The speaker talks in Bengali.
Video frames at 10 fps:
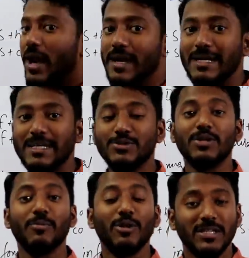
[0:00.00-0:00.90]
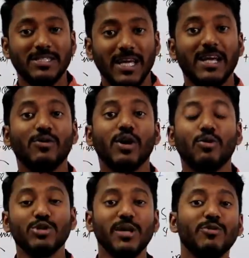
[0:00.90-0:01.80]
পোলাইটলি যদি বলতে চাই
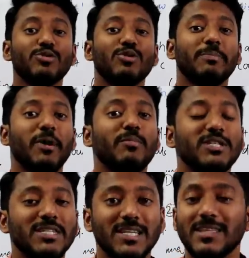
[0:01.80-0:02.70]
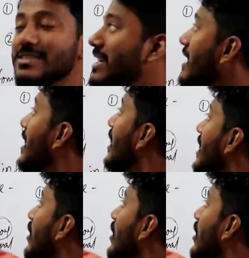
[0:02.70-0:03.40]
কাউকে খোসামত করে পারমিশন চাইতে চাই